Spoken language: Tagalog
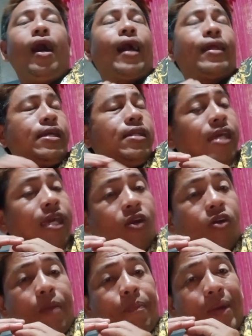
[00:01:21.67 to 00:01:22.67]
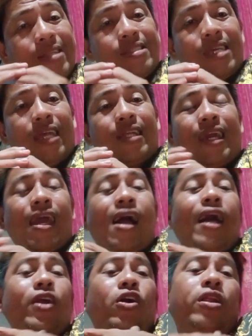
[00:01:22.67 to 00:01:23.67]
at hindi ko napansin kaya
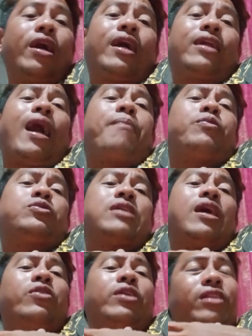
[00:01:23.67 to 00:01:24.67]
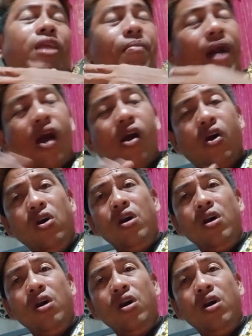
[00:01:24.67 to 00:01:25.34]
ngayon nakatapos na ako nagtrabaho